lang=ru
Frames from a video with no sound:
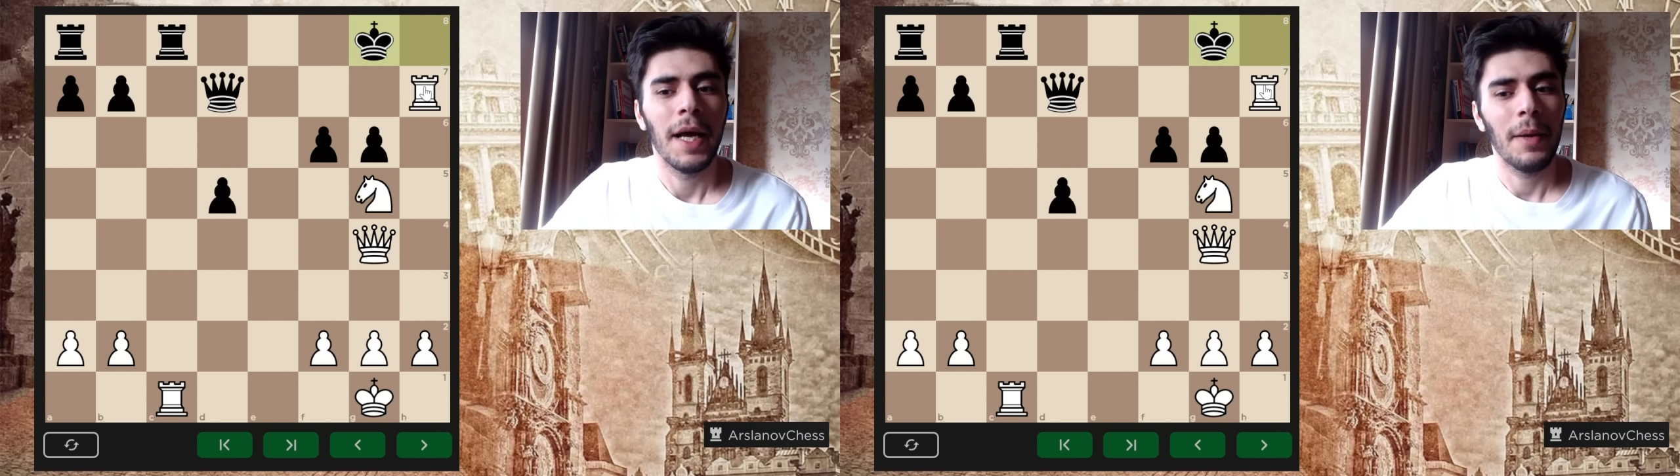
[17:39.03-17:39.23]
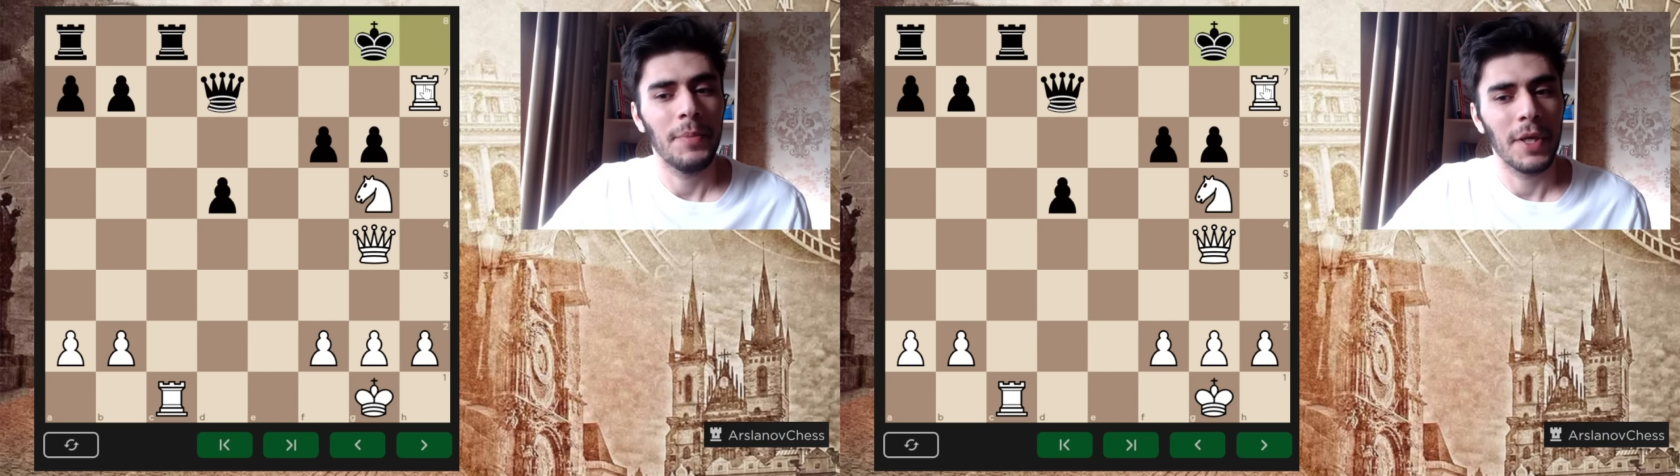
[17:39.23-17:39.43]

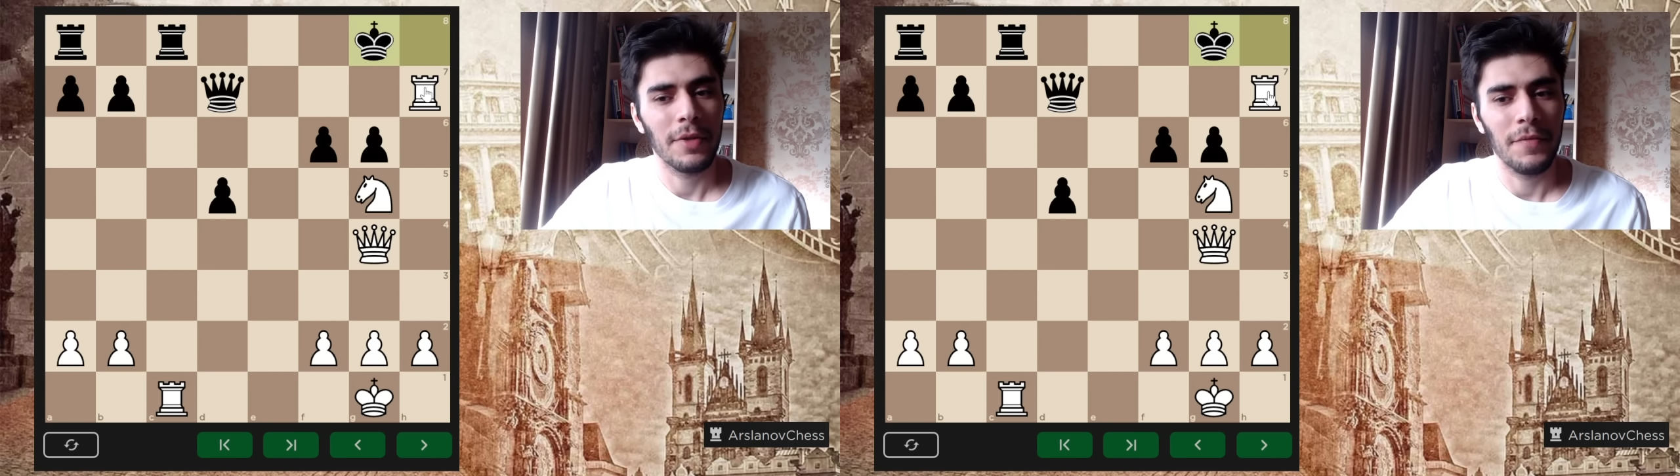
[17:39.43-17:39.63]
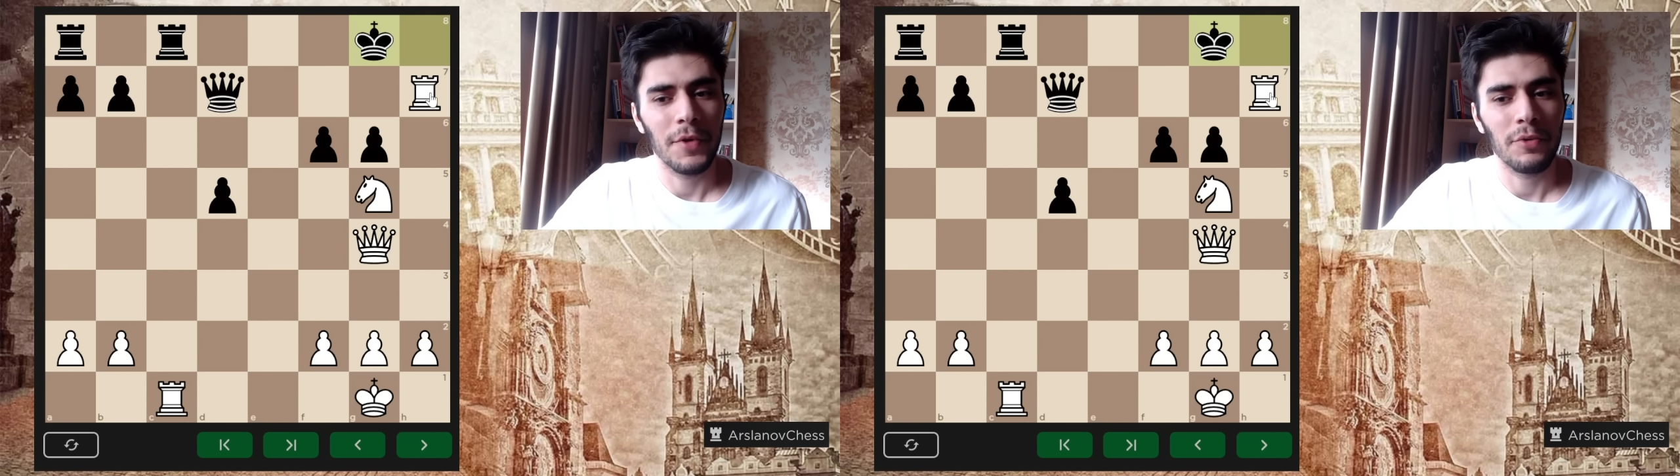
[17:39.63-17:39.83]
а
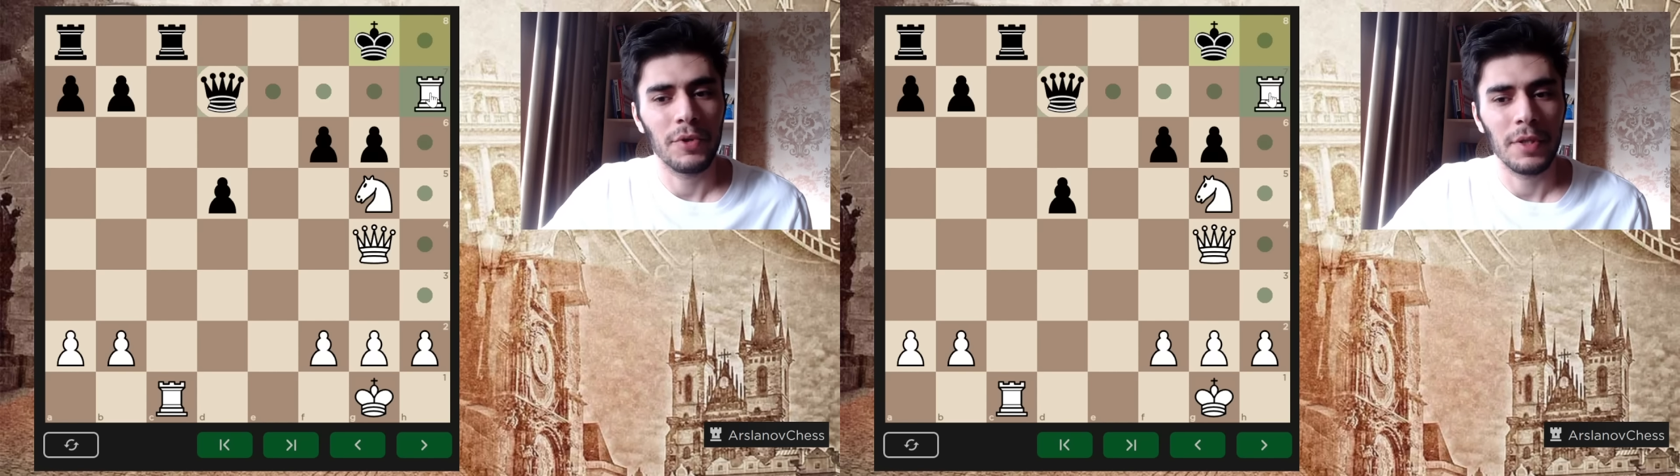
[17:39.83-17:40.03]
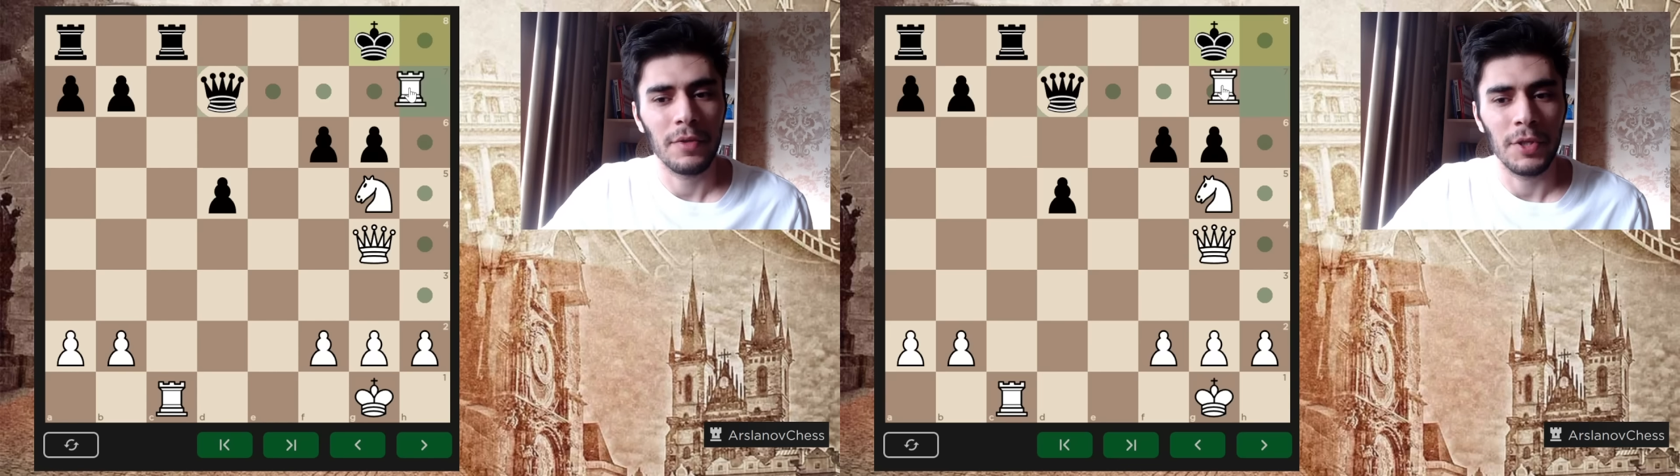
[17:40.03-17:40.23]
белые
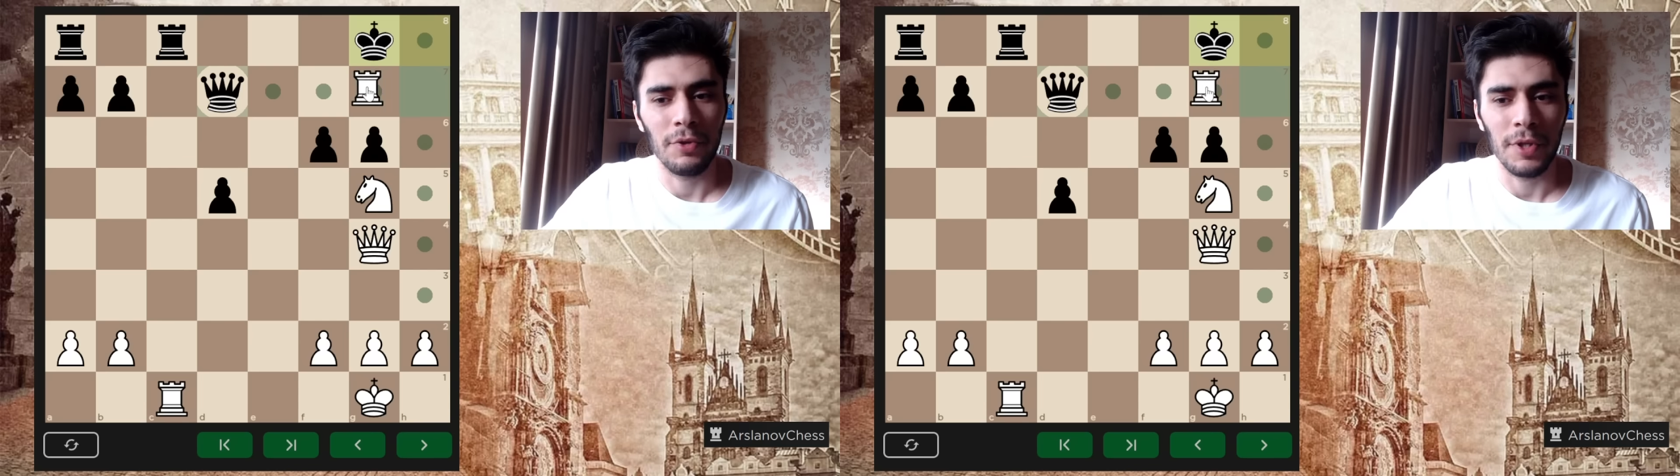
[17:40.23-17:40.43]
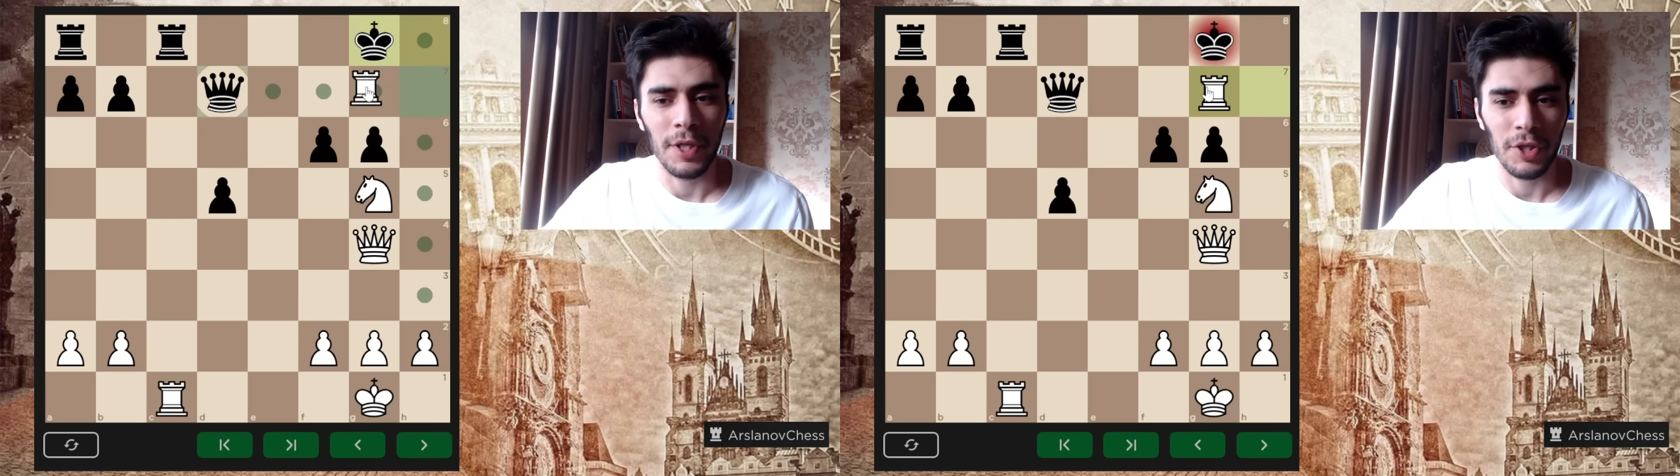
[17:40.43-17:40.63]
вернутся
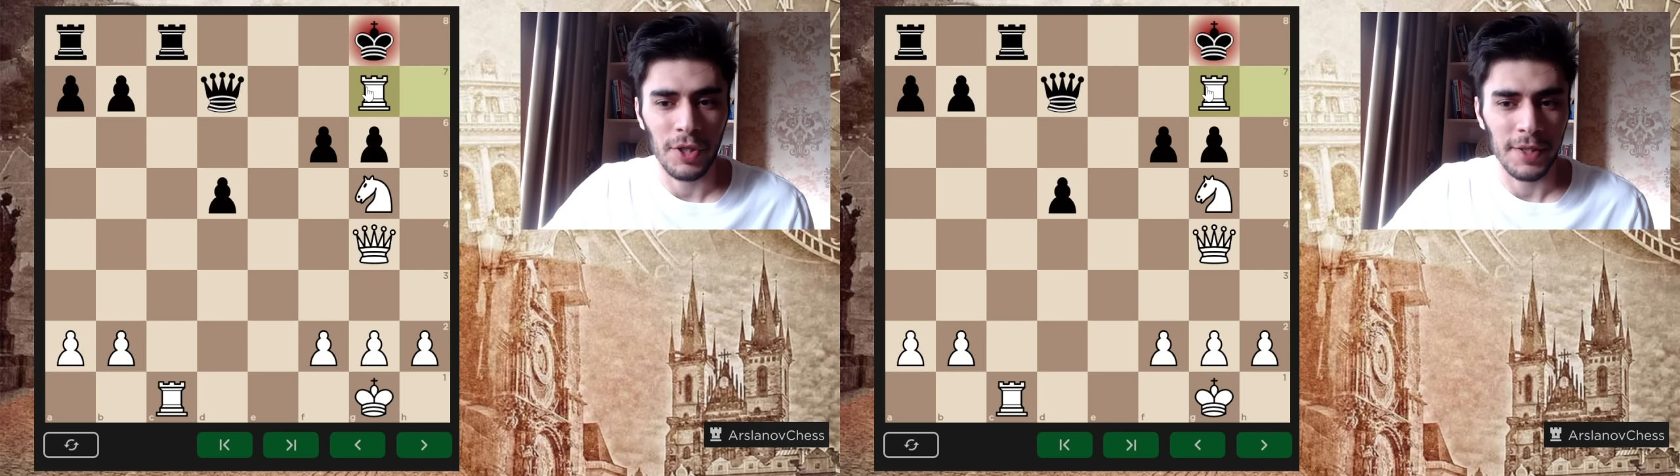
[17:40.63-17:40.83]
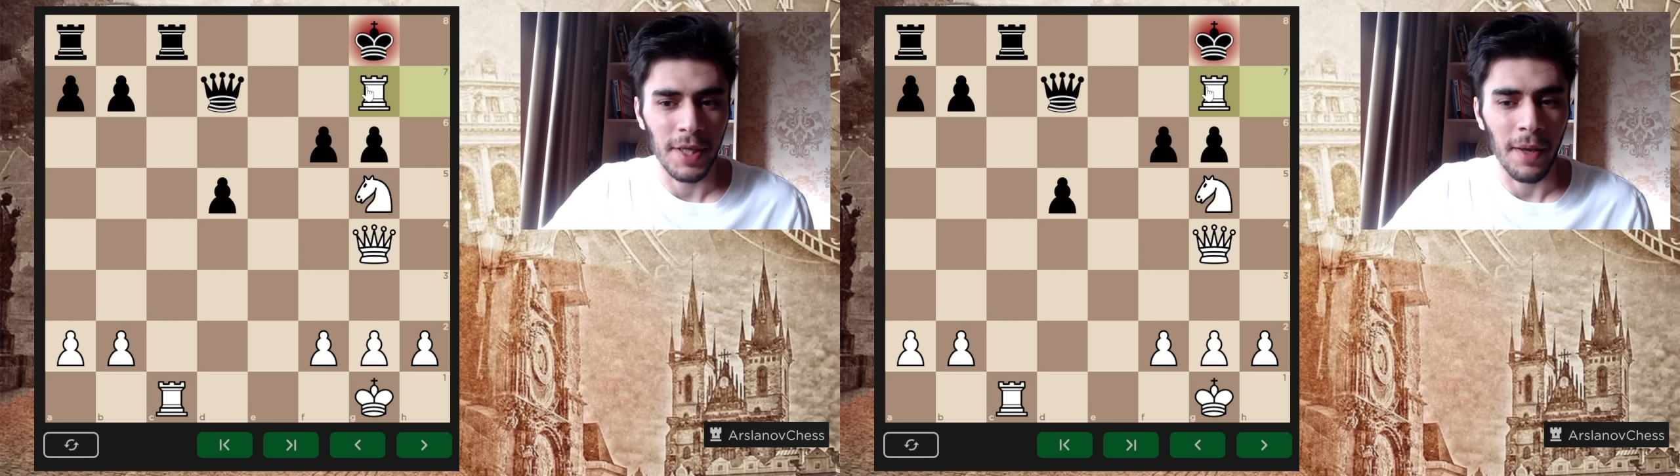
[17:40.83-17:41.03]
ладьей на
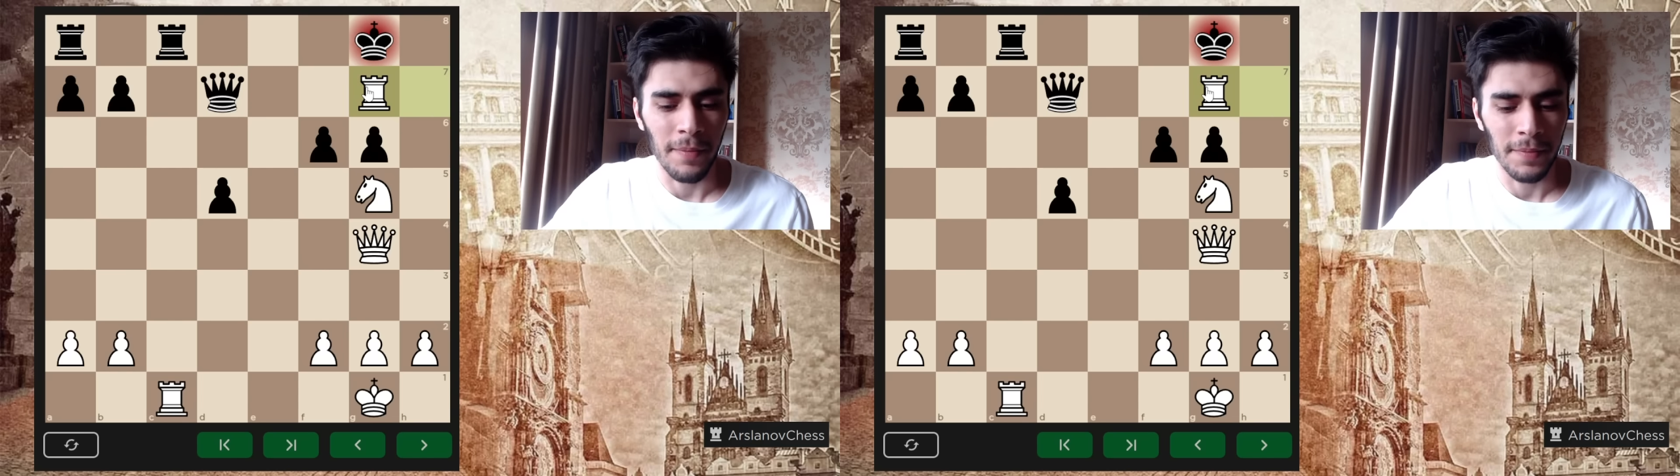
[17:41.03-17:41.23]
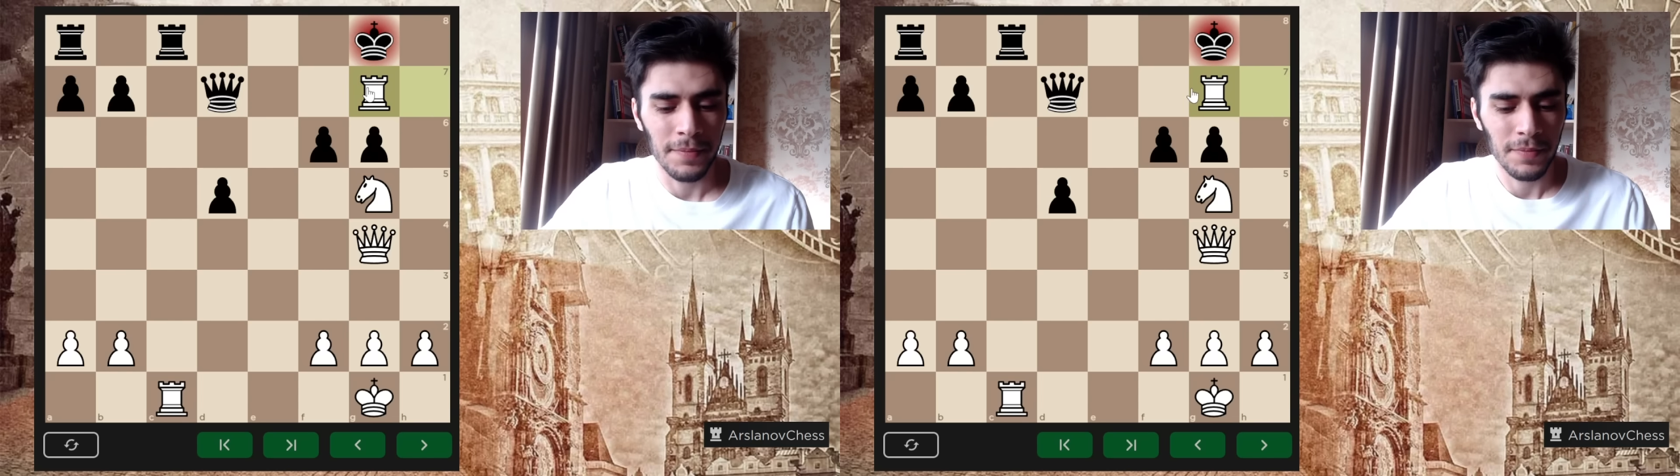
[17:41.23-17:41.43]
g7,